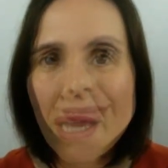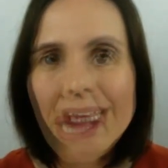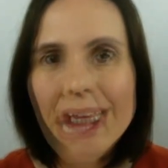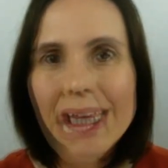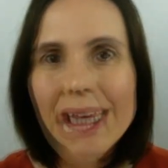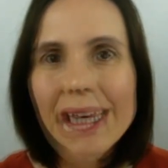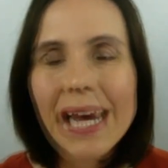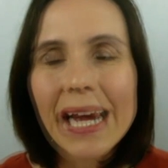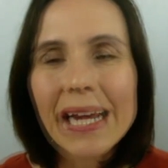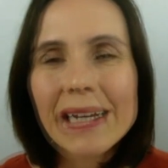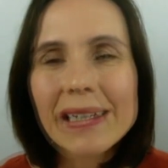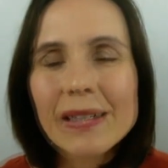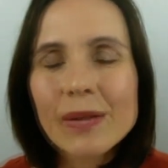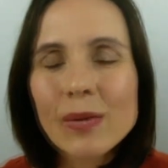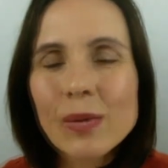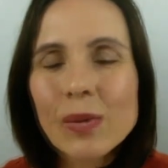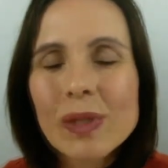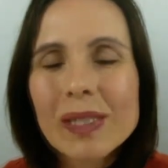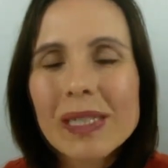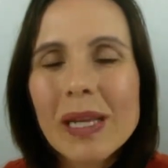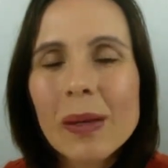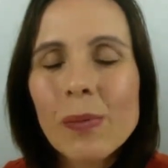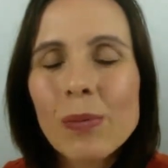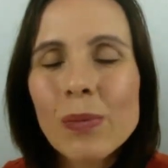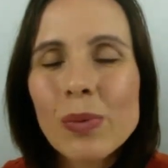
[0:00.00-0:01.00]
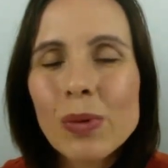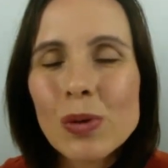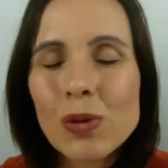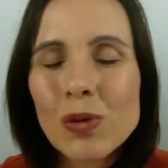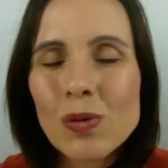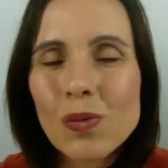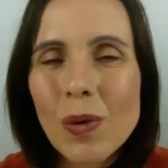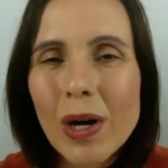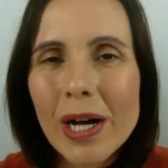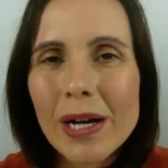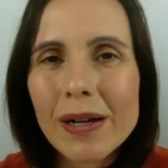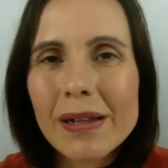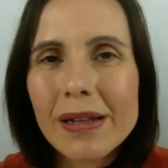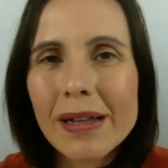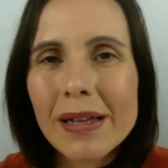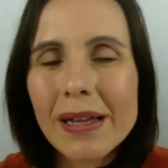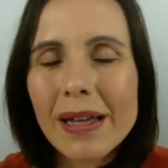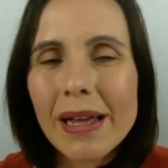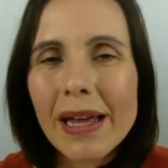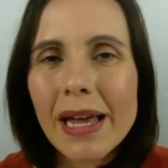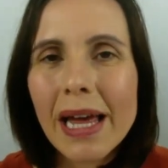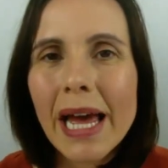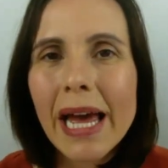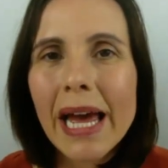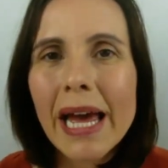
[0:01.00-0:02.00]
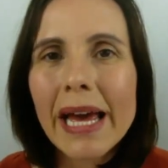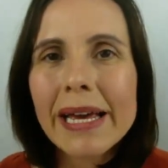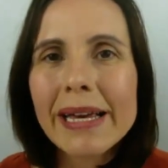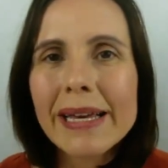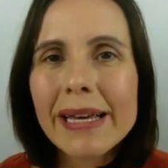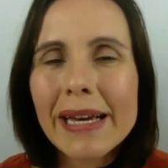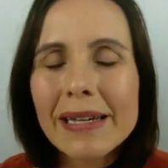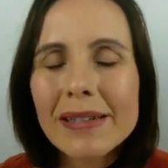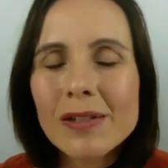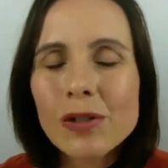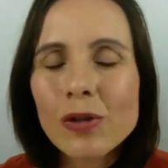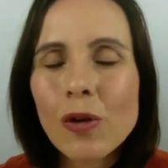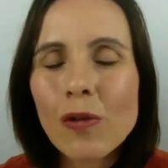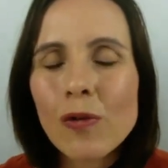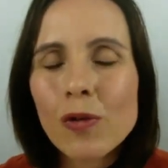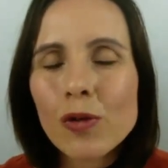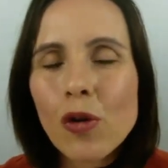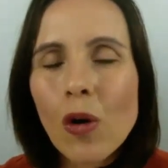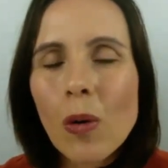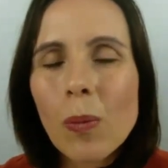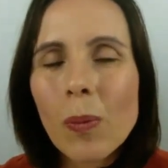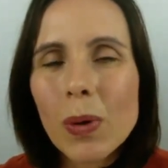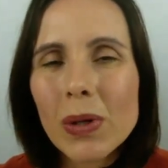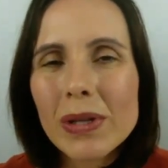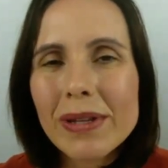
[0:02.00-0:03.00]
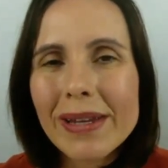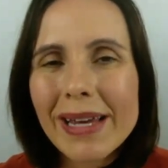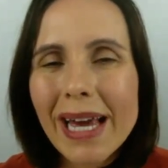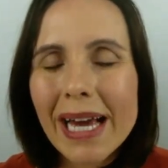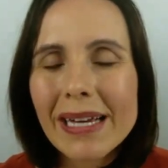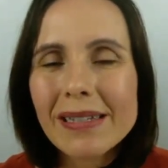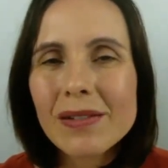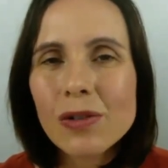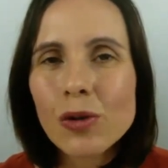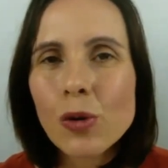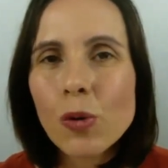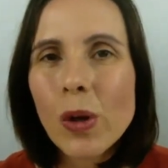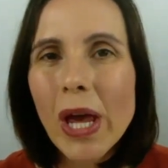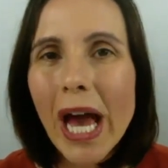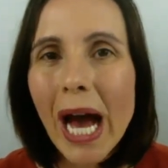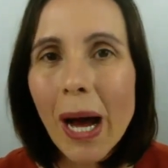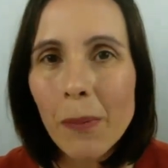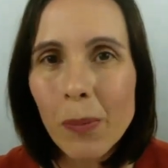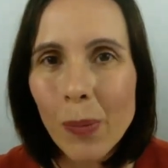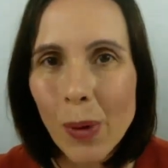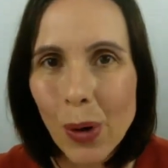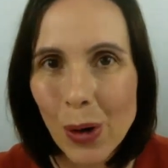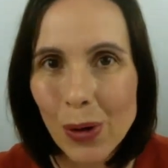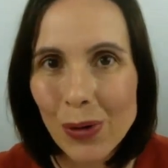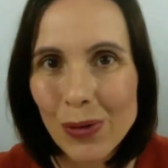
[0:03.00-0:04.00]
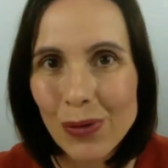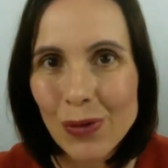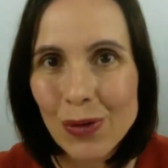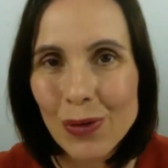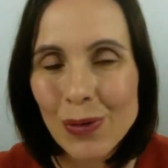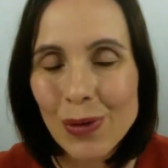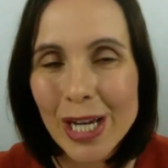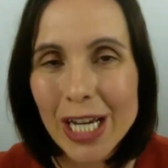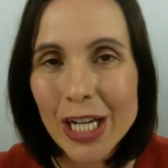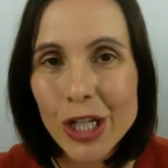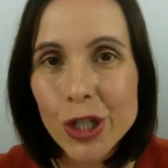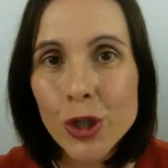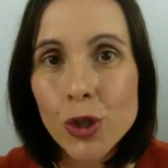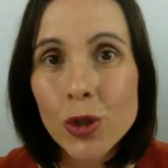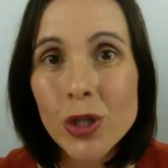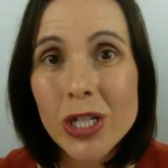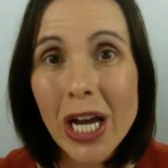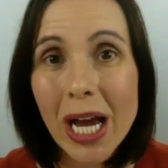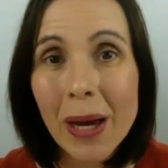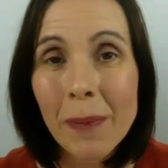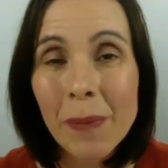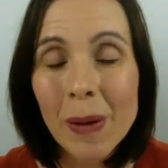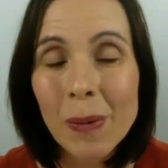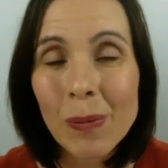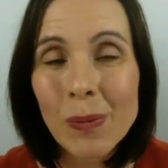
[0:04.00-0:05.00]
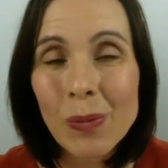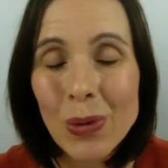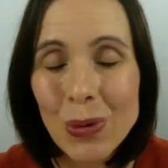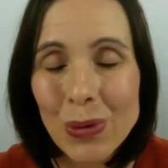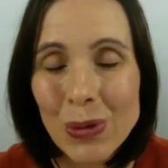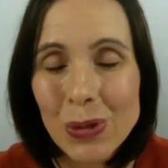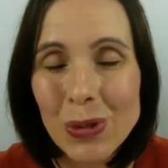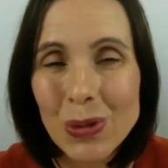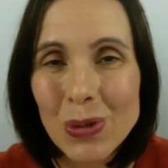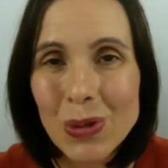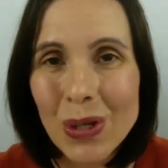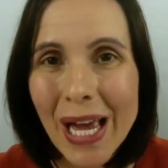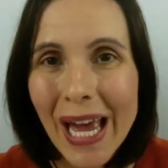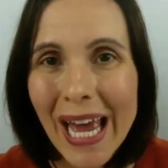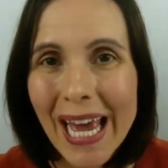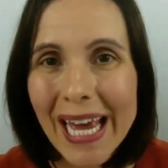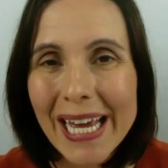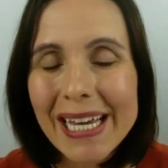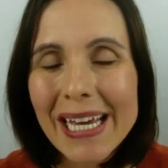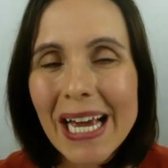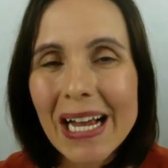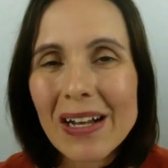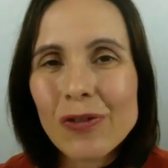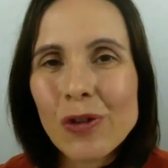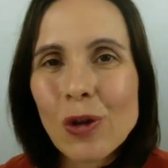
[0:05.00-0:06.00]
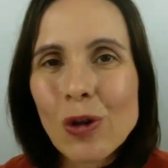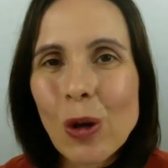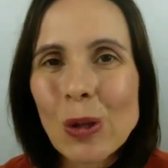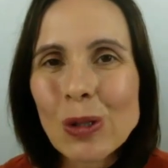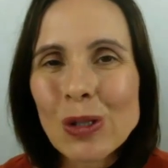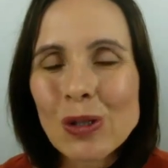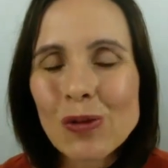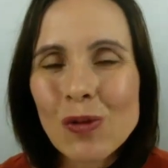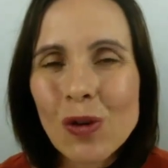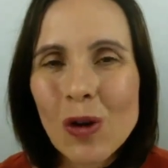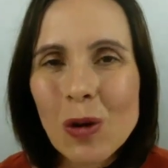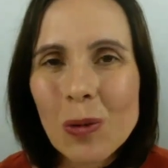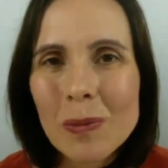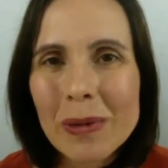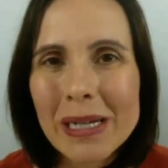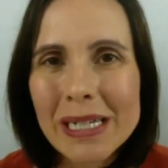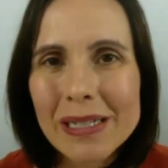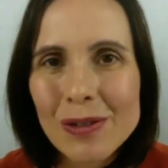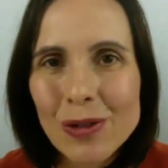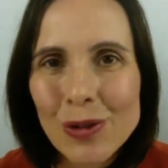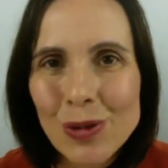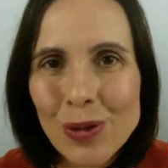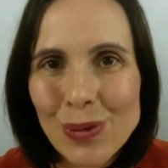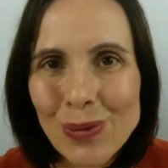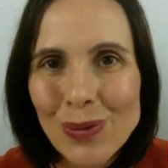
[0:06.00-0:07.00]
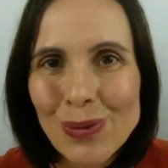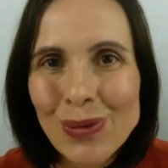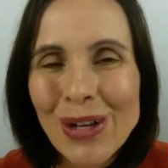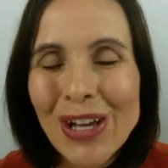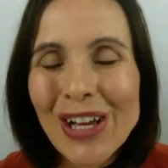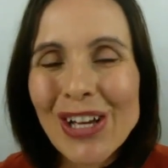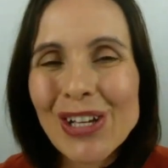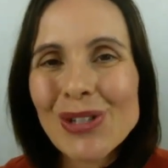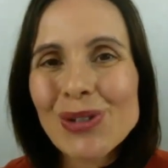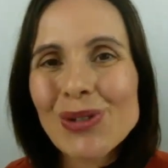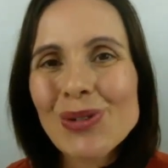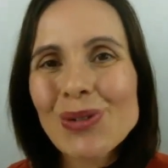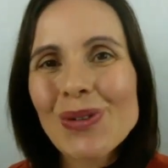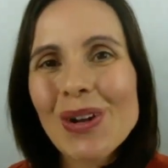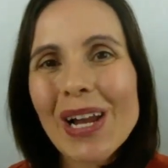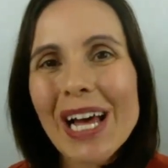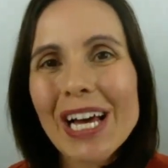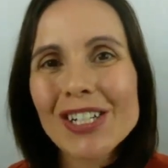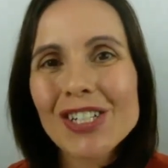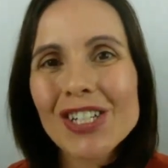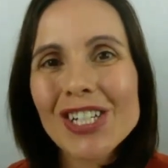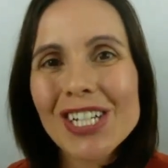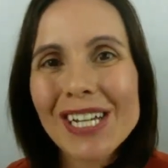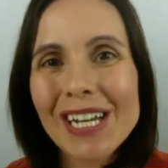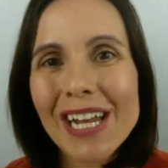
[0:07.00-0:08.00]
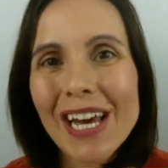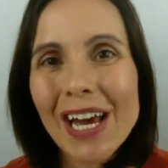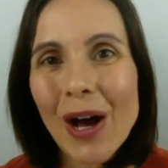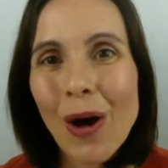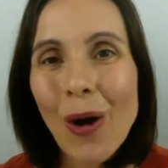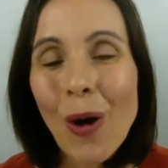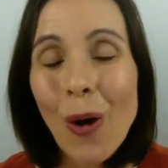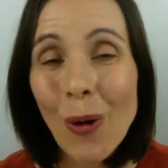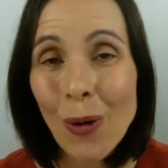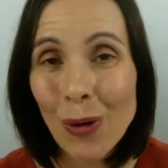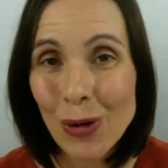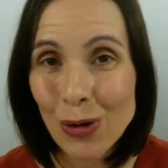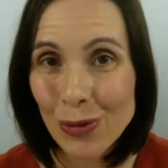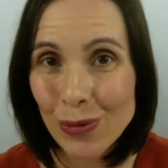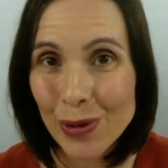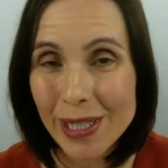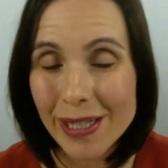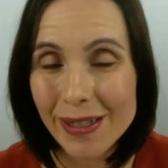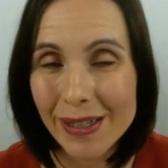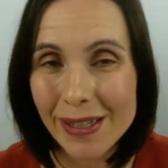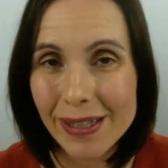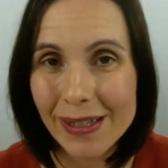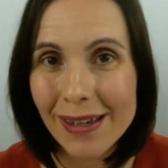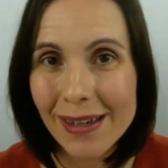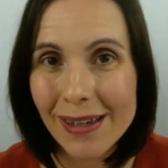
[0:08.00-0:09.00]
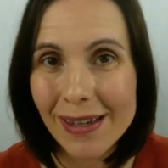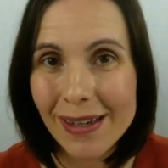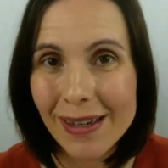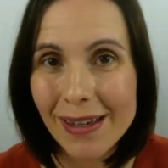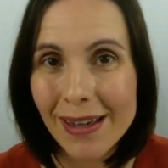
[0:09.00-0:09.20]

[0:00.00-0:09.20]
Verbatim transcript: Quels sont ses besoins Qu'est-ce que votre podcast lui apporte Et je dirais même plus, quelle transformation cela génère en lui.